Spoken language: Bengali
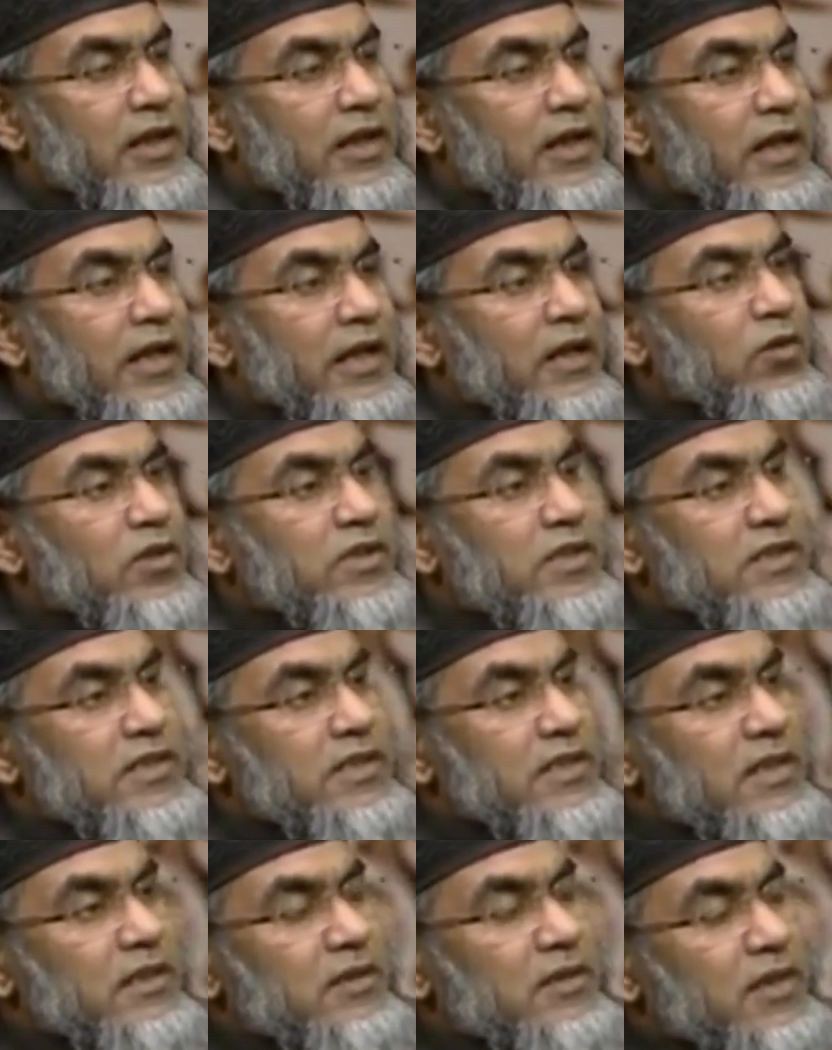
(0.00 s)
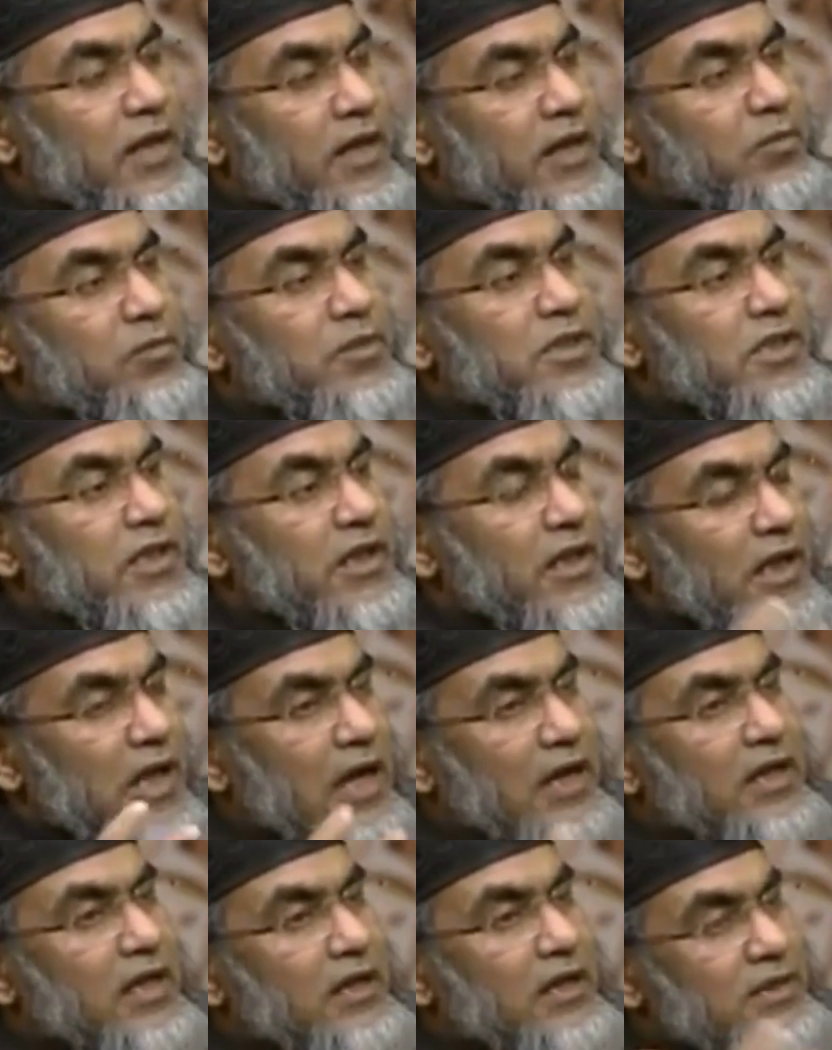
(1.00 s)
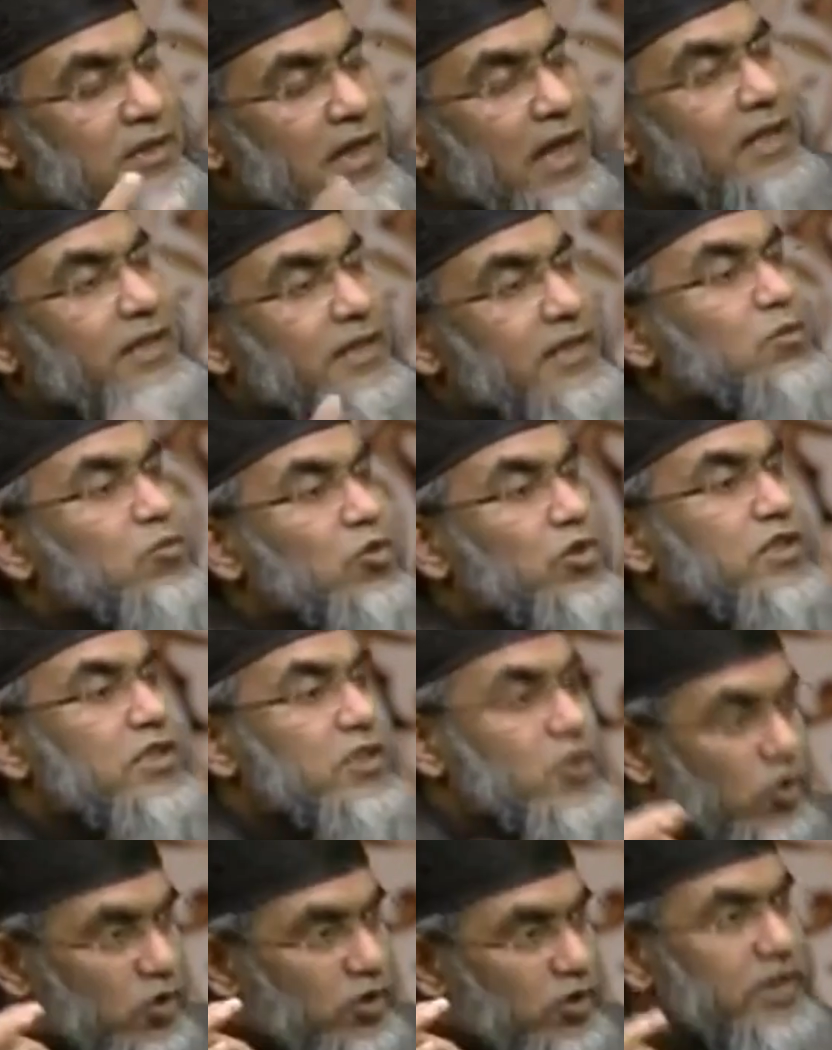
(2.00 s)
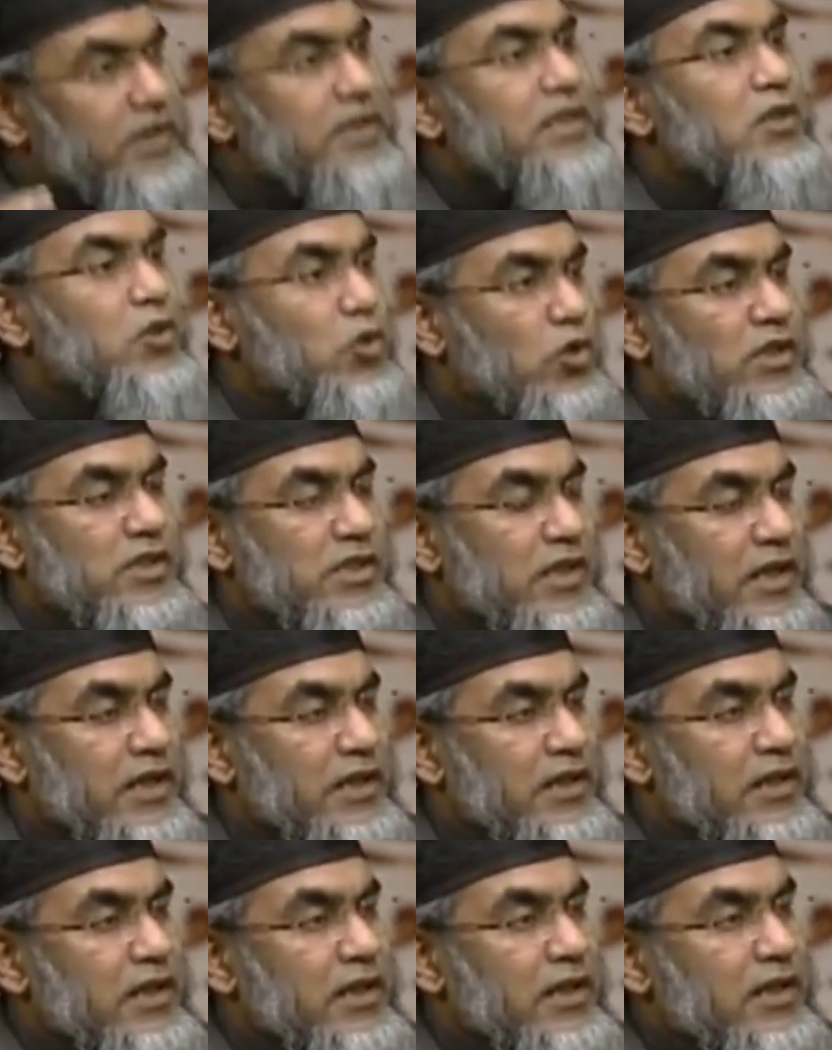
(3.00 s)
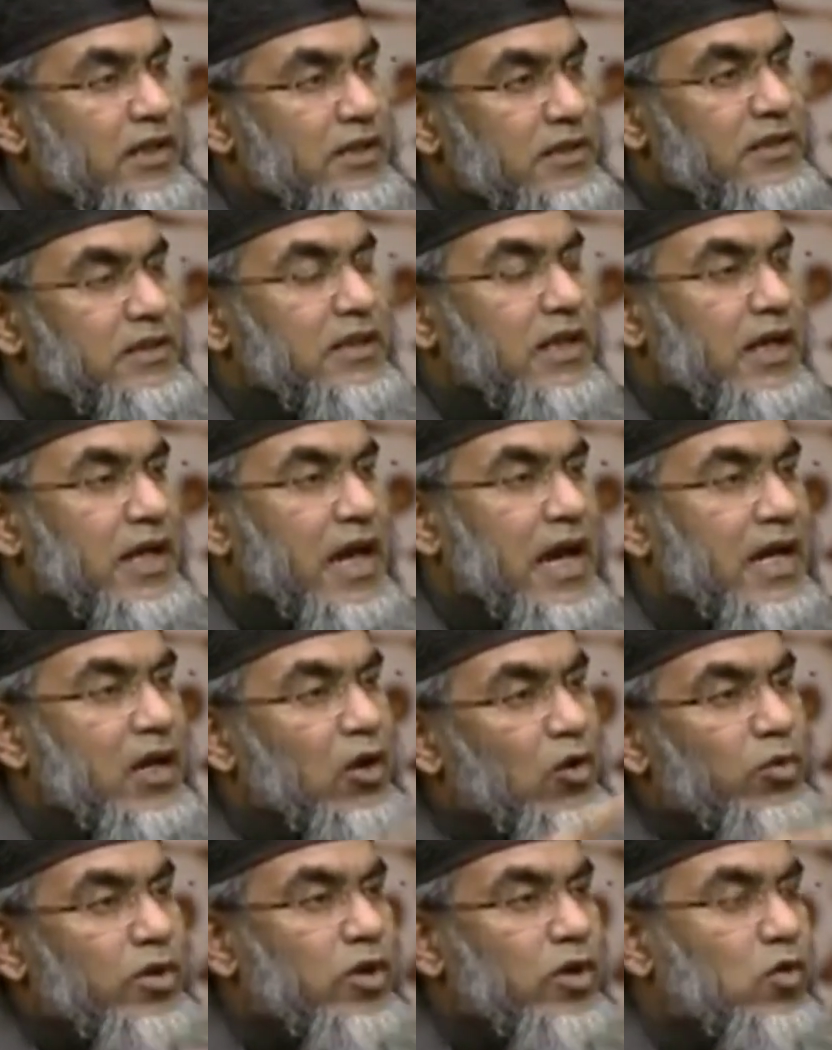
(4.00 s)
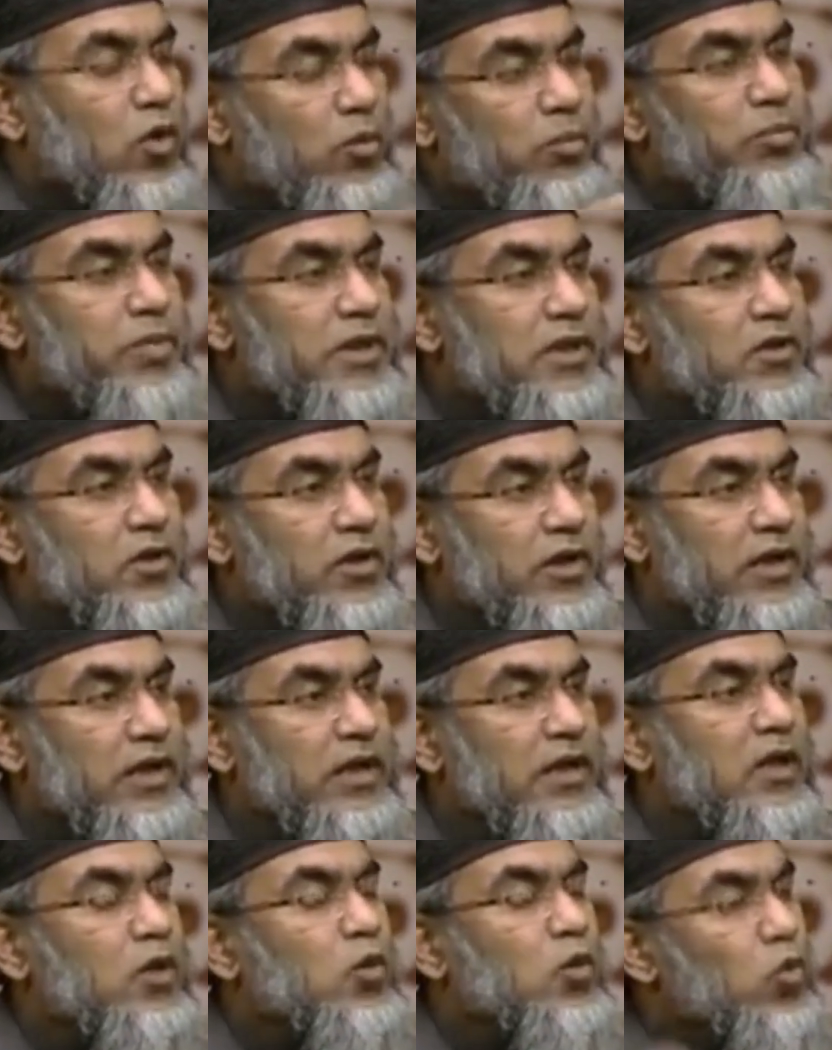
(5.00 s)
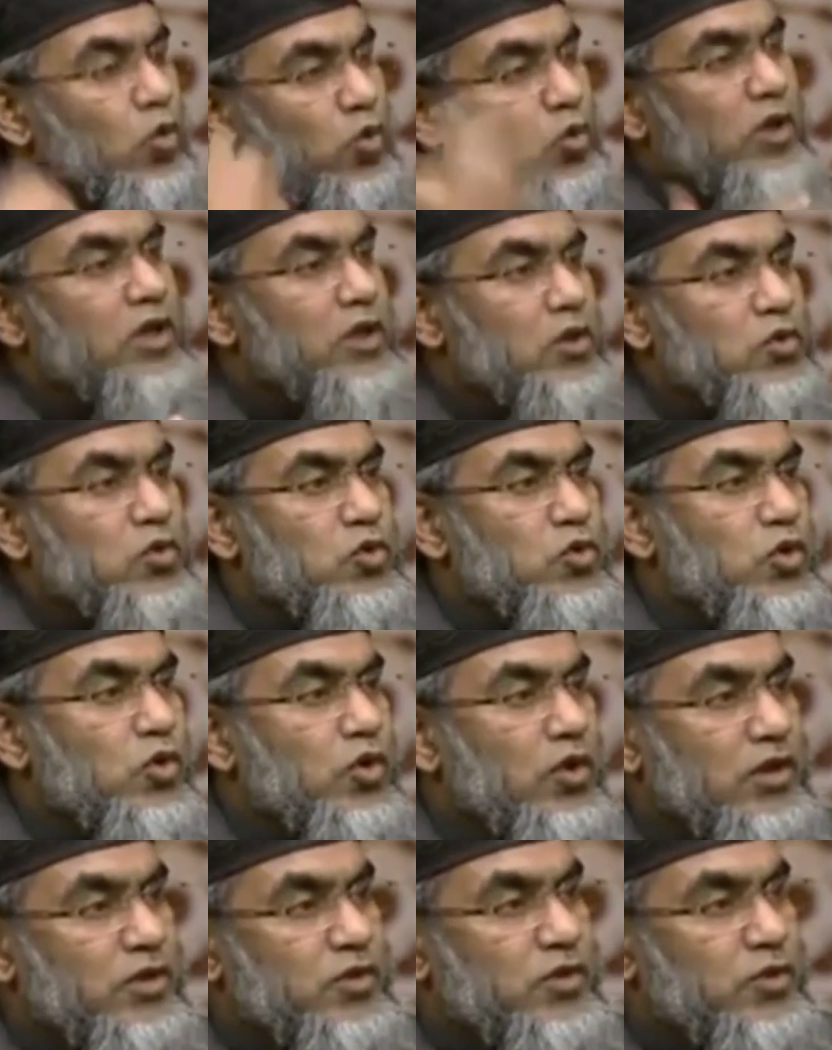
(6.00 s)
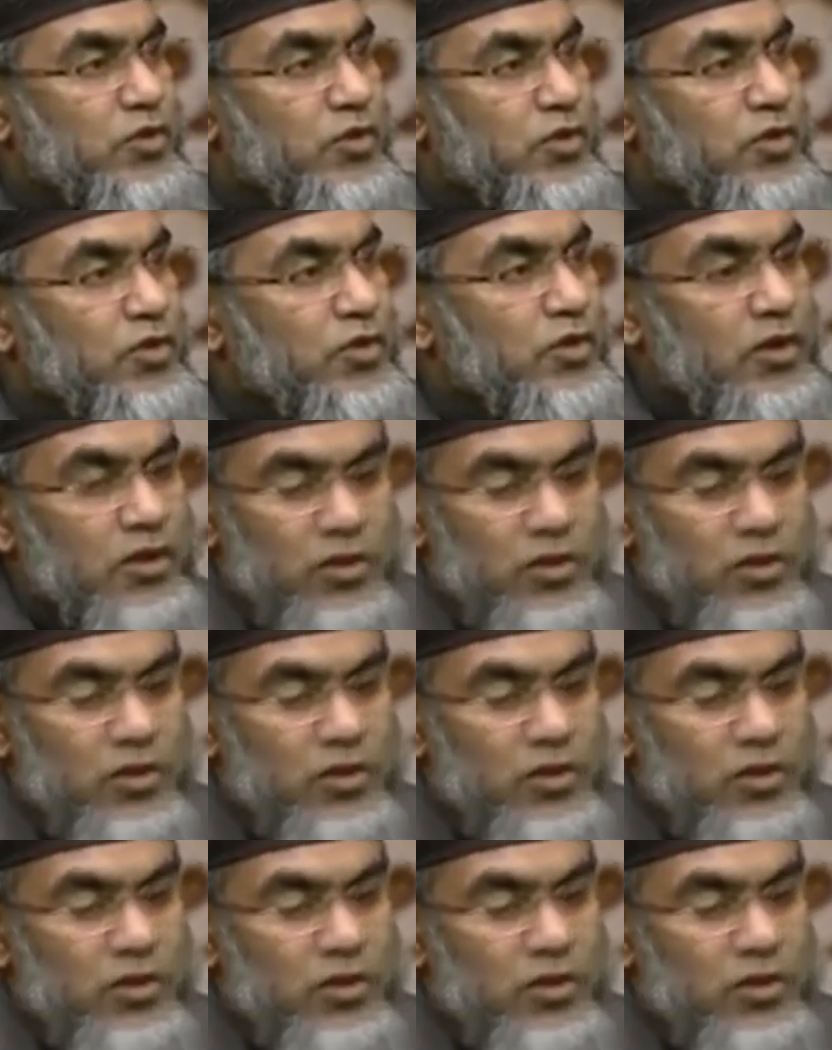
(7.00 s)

ইনি বলছেন যে সারা বিশ্বে একটা জাতির মধ্যে যখন এটা ঢুকে যায় যে তারা একে অপরে কম্পিট করে অন্যকে তুচ্ছ করার জন্য